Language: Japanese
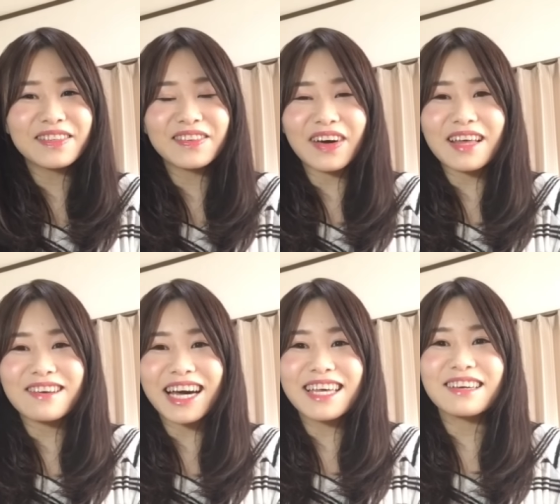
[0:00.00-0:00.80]
ちょっとあ
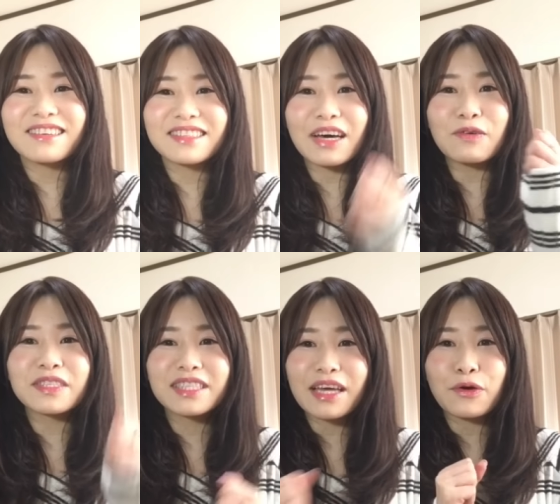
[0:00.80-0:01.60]
の、早く直
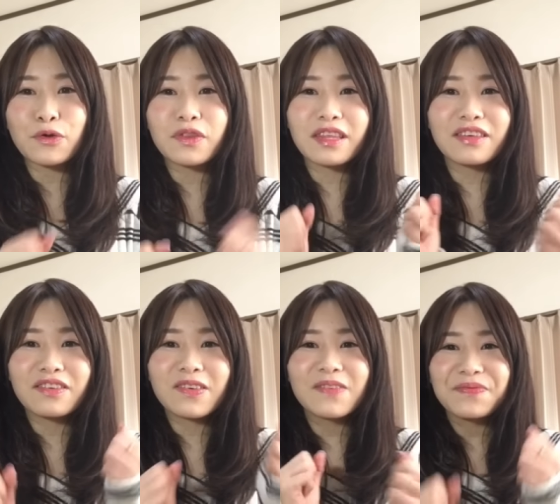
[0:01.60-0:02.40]
してやろうって
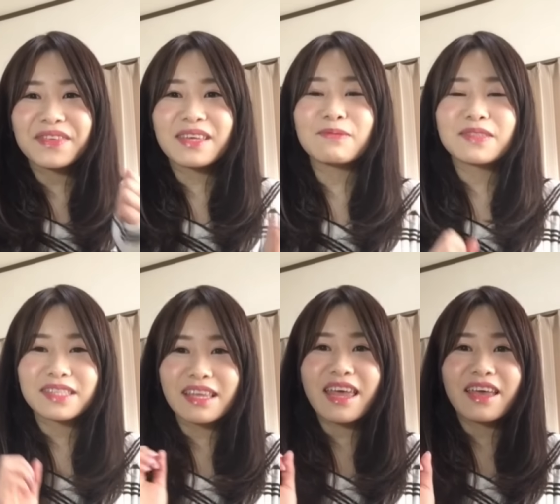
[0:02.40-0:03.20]
いう気持
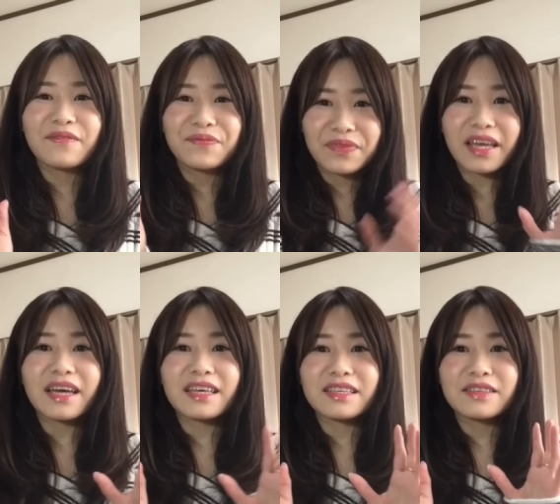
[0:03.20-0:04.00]
ちで、
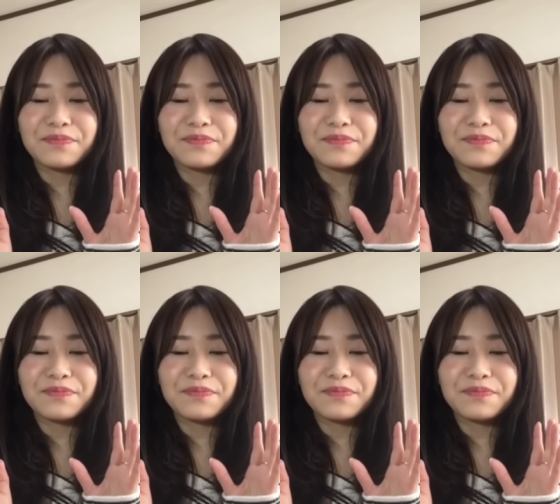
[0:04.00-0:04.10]
はい、